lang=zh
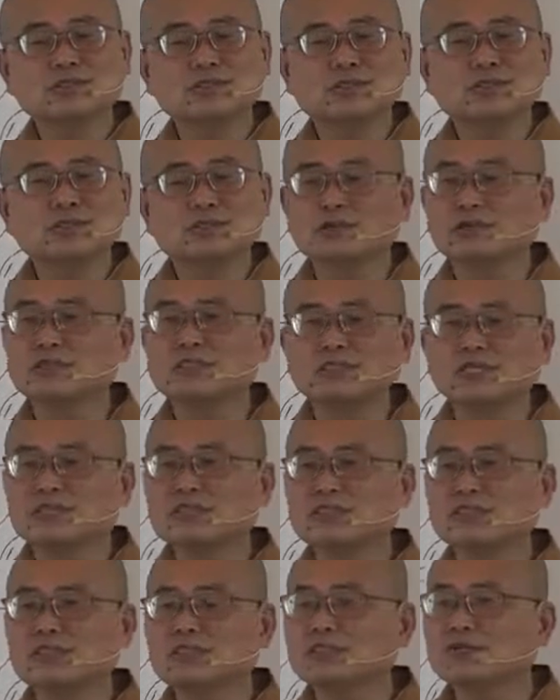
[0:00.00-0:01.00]
以说，如果这一
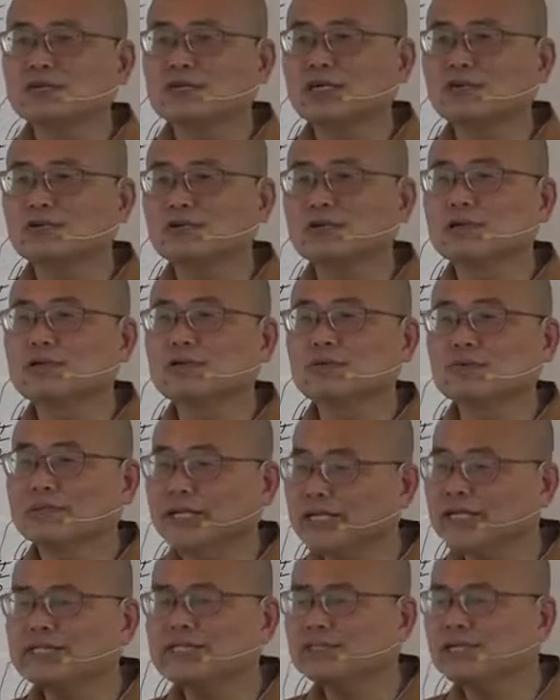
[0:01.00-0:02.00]
生都让我
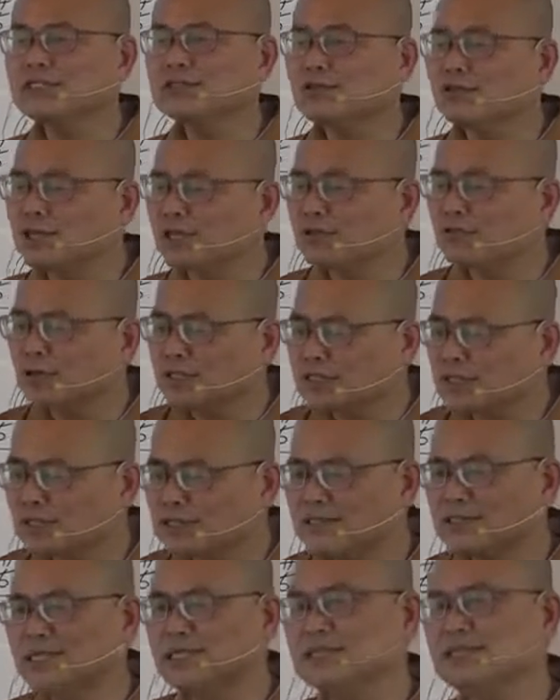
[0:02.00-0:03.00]
每一生都让我
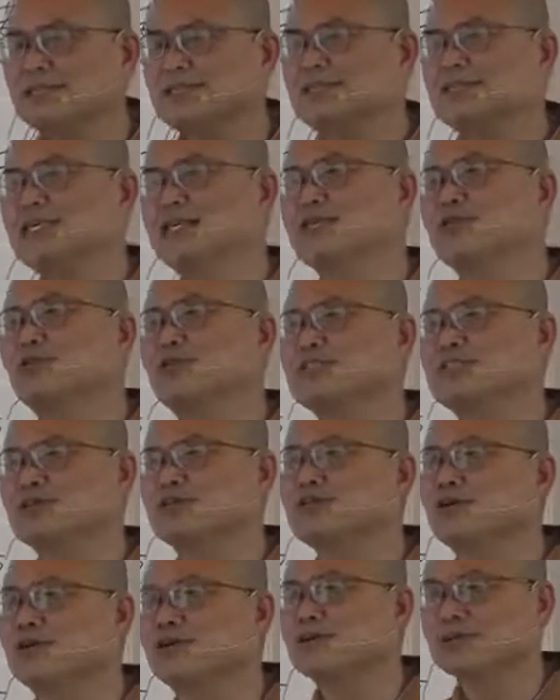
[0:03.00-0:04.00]
像这一生这样过
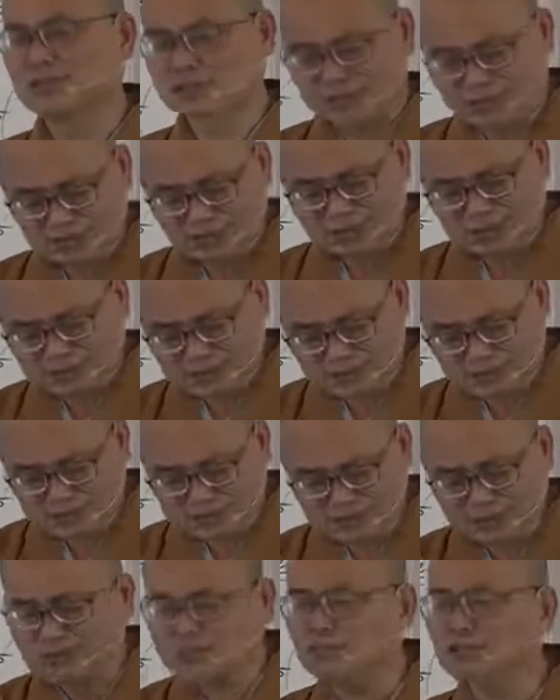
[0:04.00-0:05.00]
生活，其
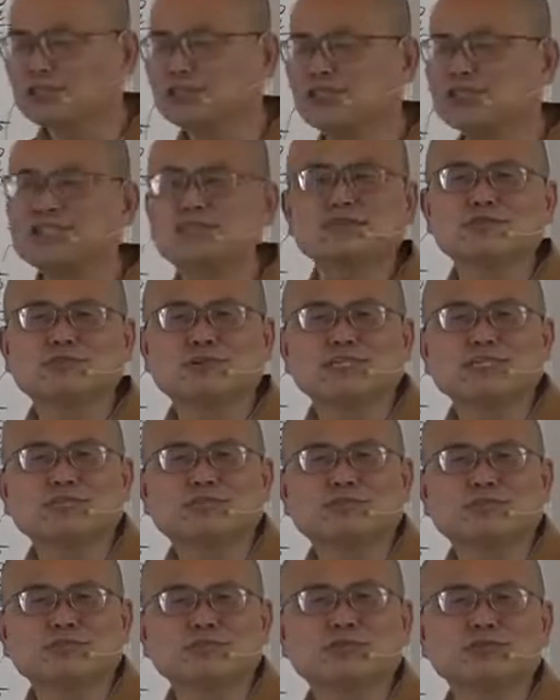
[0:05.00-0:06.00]
实我觉得我也
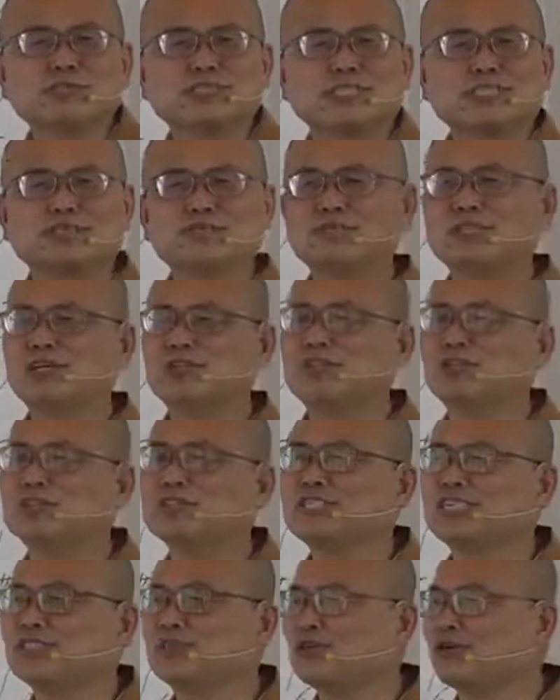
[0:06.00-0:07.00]
不用特别要求
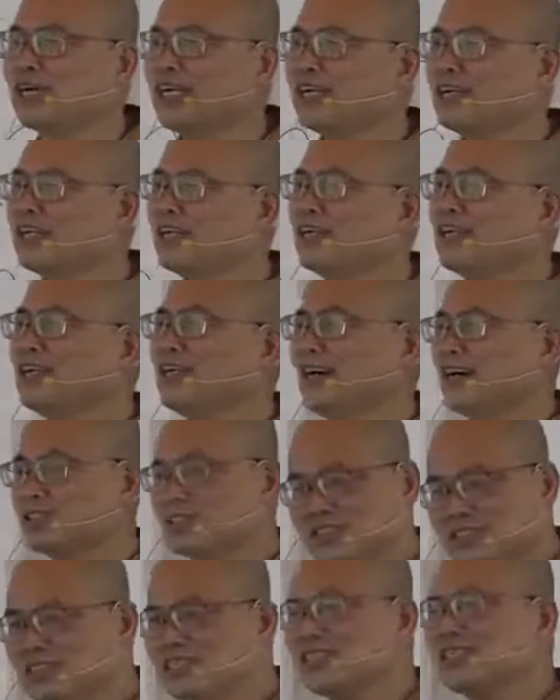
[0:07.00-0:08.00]
解脱哎，啊，
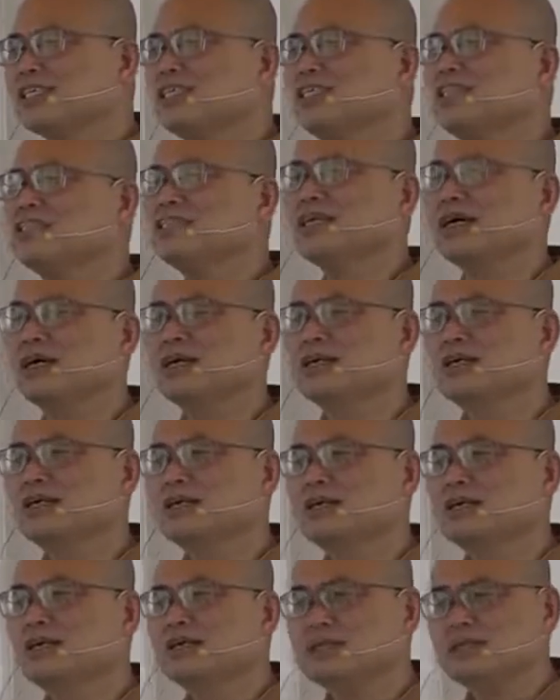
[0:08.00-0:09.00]
就是这个意思啊。
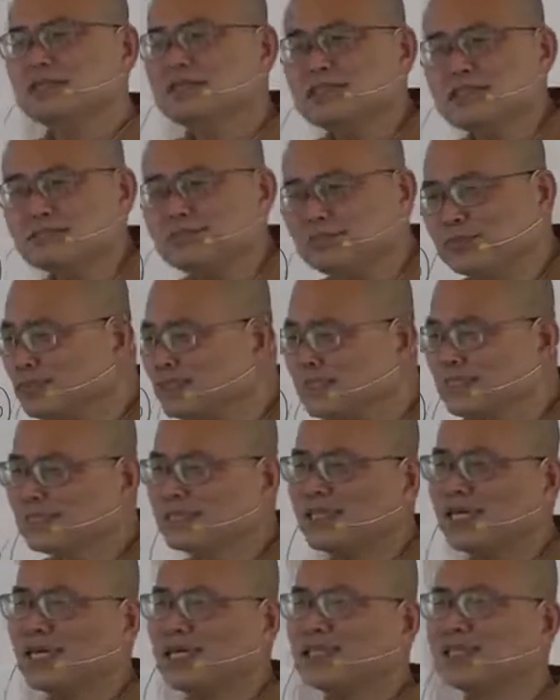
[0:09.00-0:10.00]
可是不
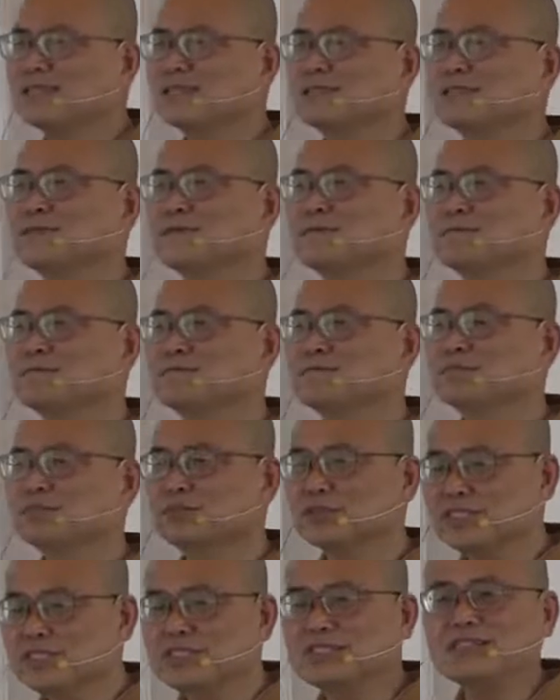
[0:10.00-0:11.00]
是啊？
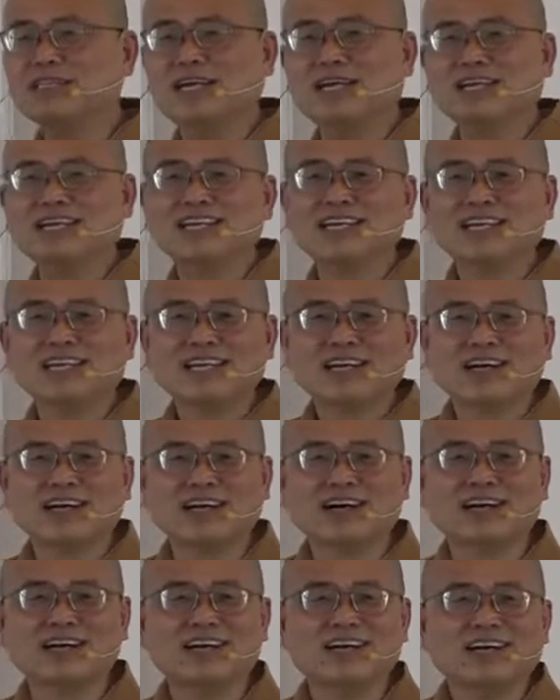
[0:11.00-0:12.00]
不是。
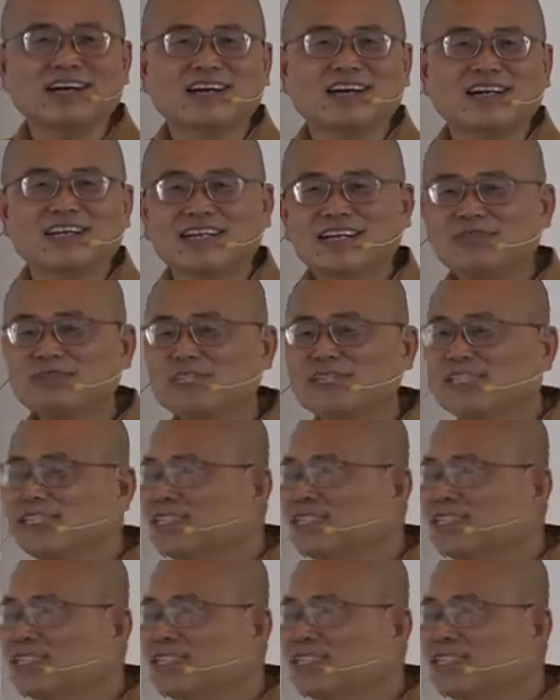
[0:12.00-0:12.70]
哈，那么